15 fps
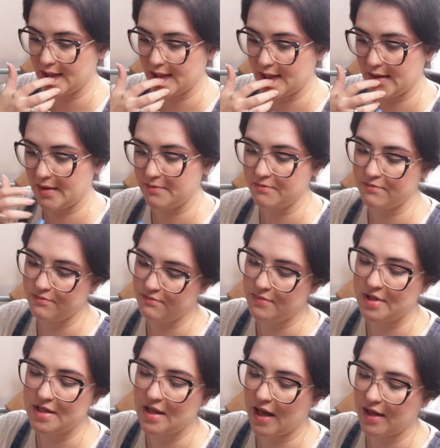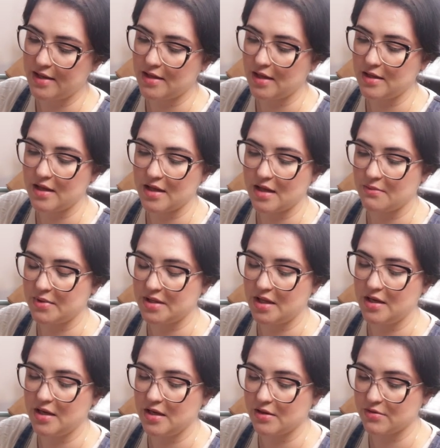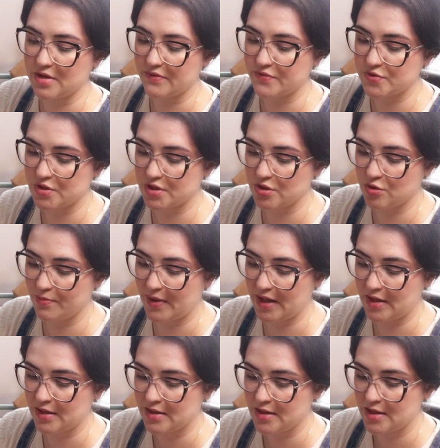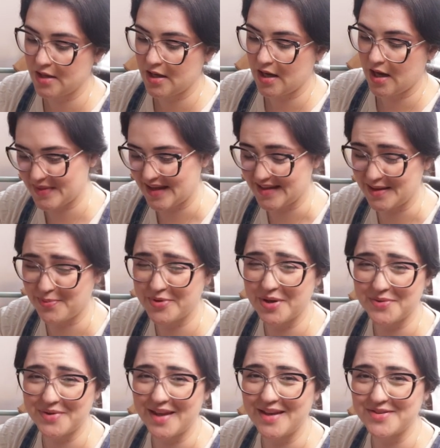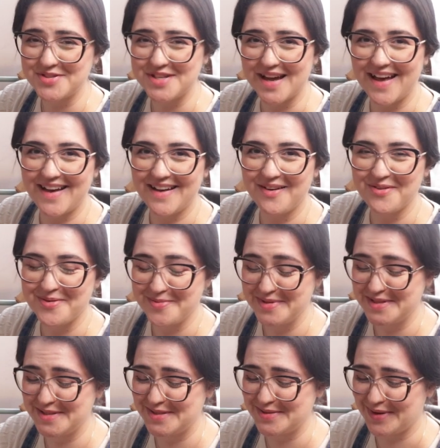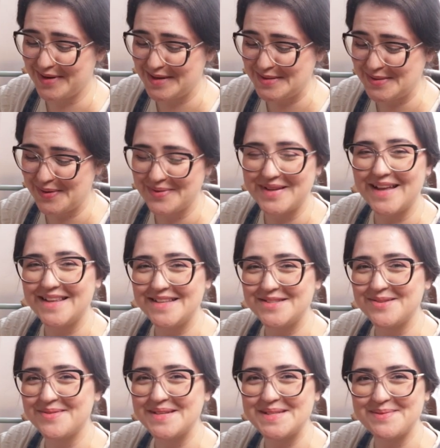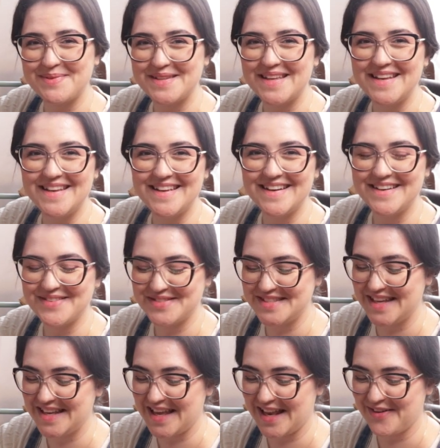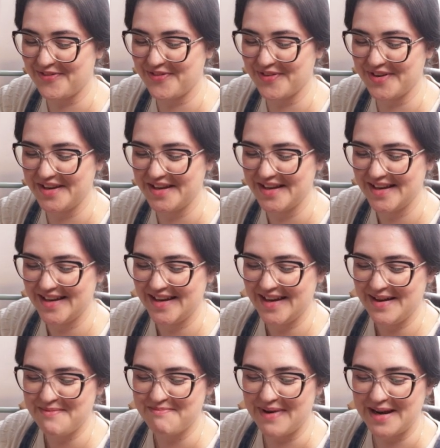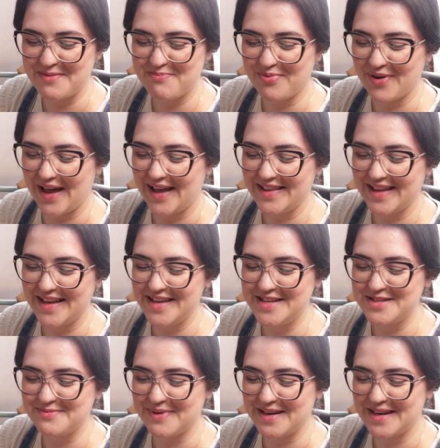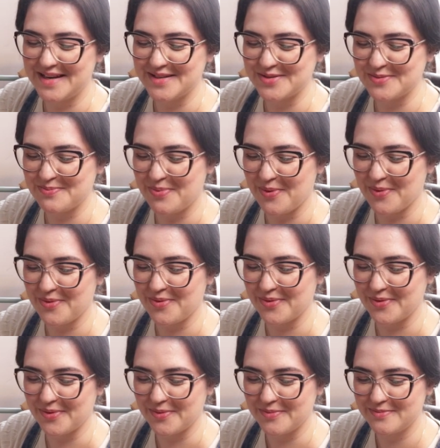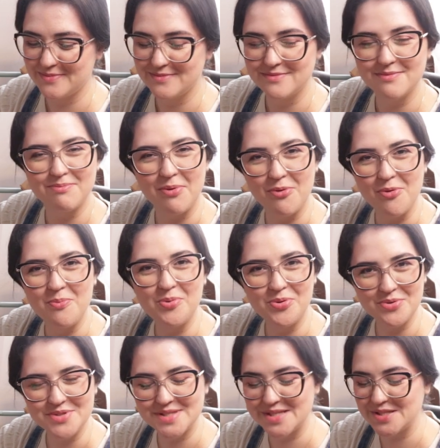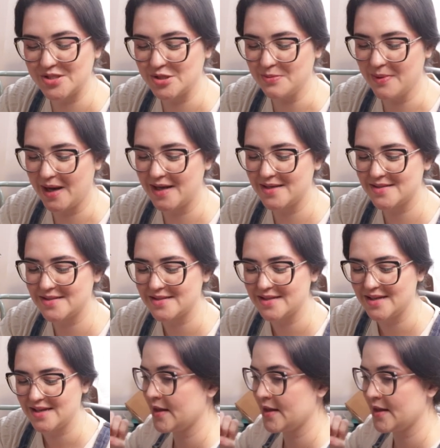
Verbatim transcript: é, me dá a entender que a bateria não está funcionando bem. Até porque eu tenho já algumas histórias contadas sobre essa bateria. Eu sei que ela foi manipulada aí de maneiras um pouco, um pouco bruscas demais.